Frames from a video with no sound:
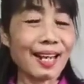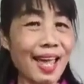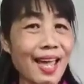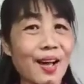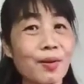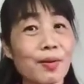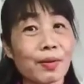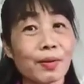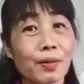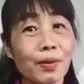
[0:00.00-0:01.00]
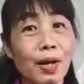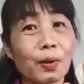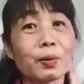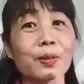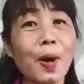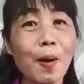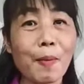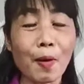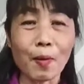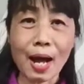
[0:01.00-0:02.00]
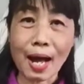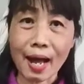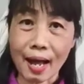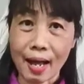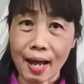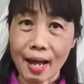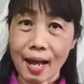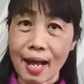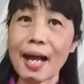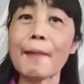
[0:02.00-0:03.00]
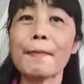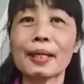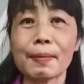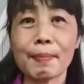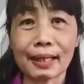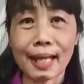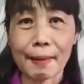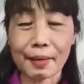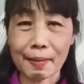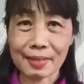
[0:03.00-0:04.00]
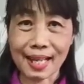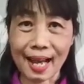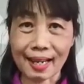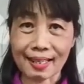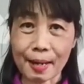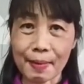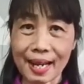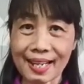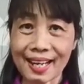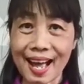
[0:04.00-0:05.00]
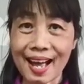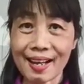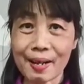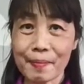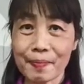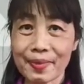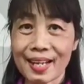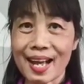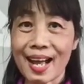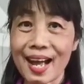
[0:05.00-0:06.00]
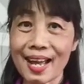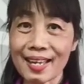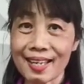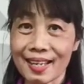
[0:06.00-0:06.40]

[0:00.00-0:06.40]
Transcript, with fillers: แล้วครูชอบบอกว่า ให้ปฏิบัติตามคำสั่งให้ทำอะไรคะ ให้